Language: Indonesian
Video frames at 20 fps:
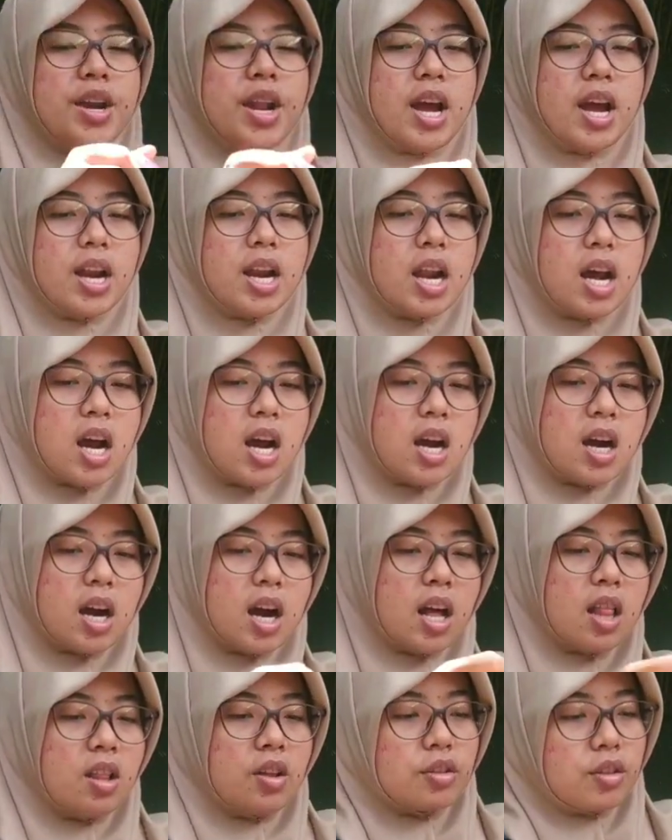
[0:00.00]
Dan
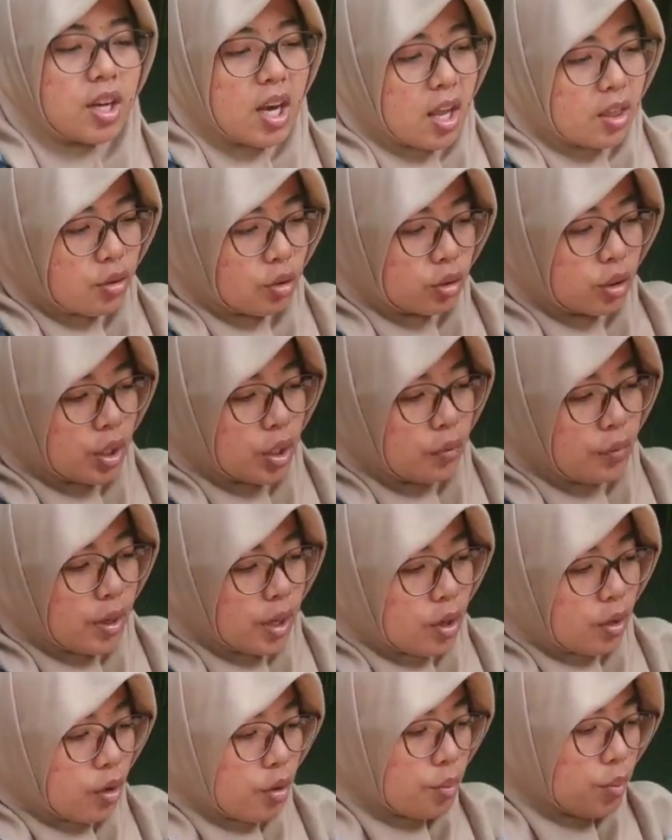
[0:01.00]
kalau Trianto
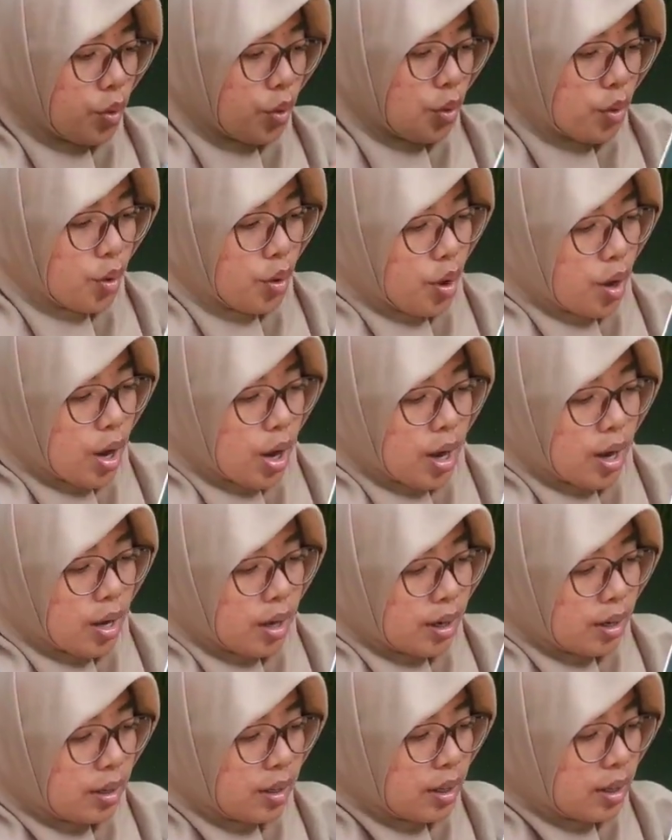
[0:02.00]
Triwikromo
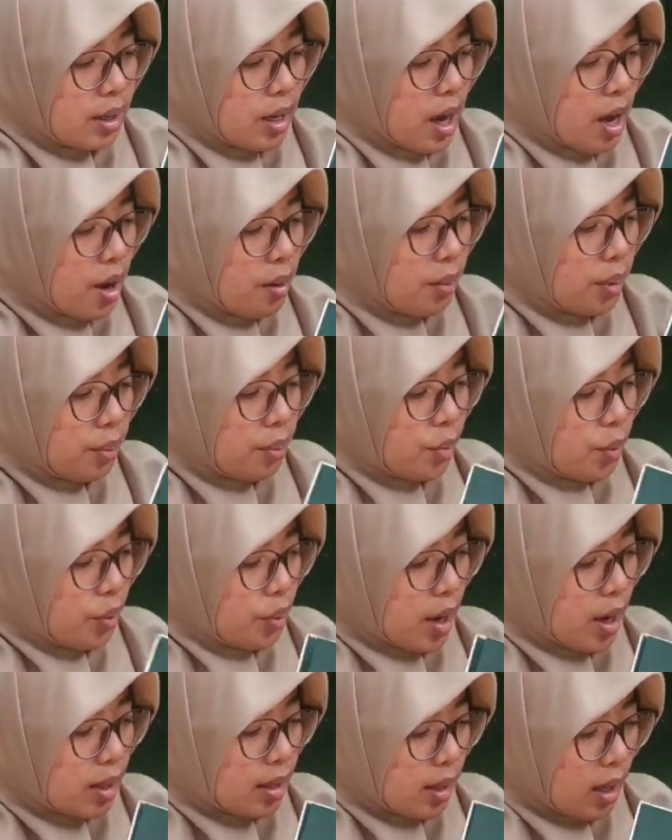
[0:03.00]
dia
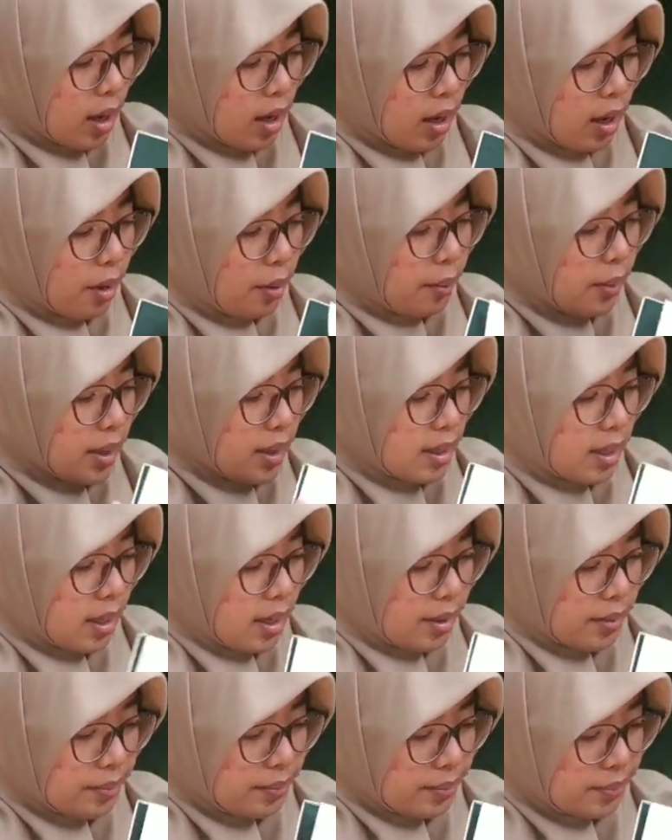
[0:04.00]
membuat yang
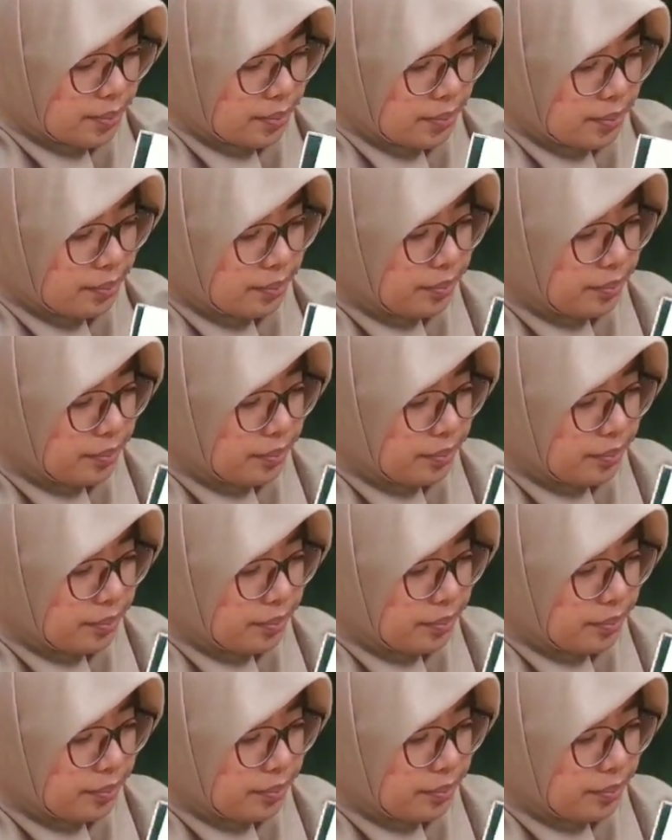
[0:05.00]
namanya